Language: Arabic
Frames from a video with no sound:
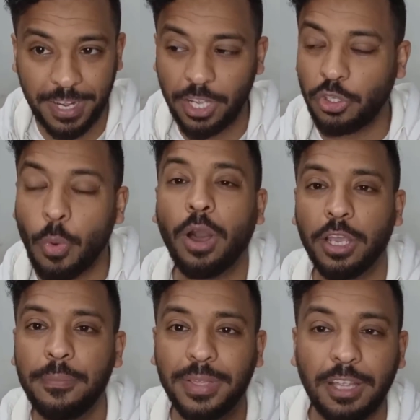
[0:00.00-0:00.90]
فرقته
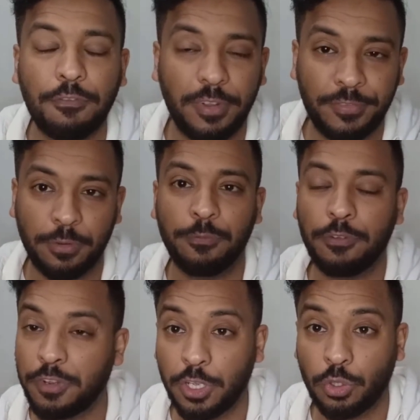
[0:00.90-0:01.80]
وقيمة ده
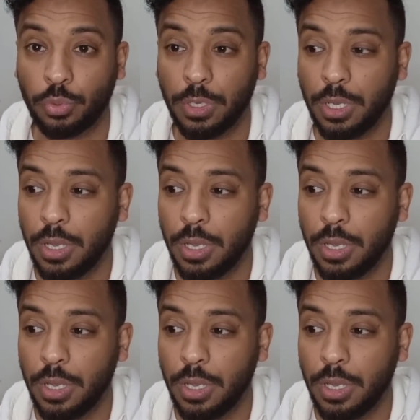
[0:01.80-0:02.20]
في فرقته